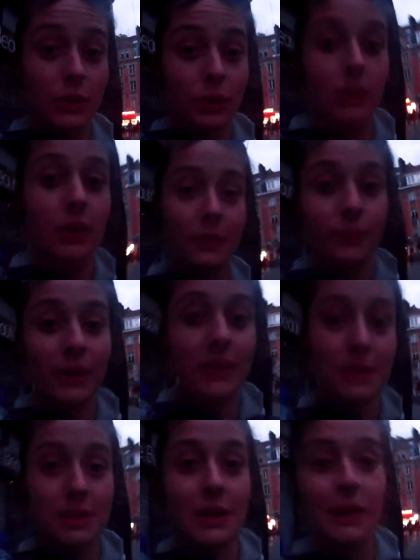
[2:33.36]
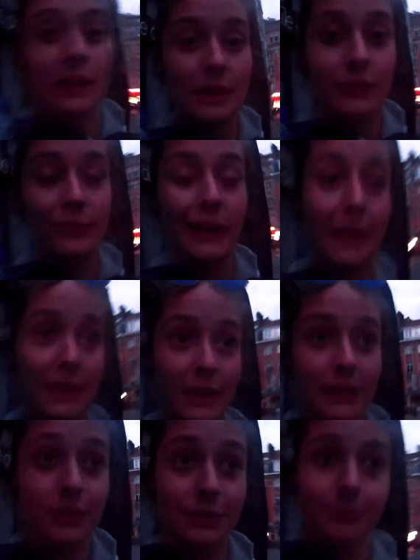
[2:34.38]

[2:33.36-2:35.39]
Estoy en Francia, en Lille, francés.